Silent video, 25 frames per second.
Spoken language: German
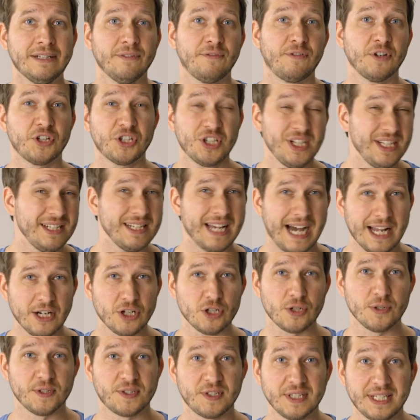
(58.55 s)
verschiedene
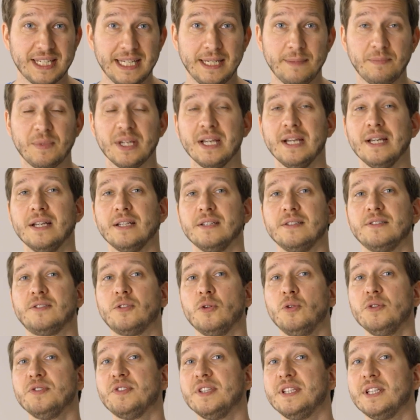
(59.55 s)
Anschlüsse gibt,
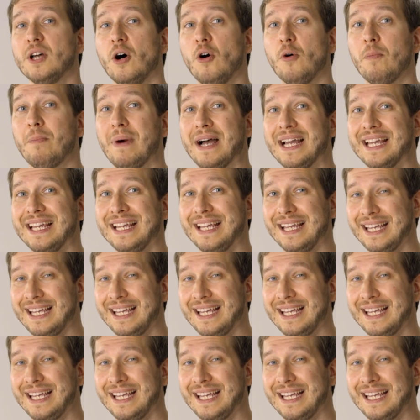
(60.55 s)
so sind auch bei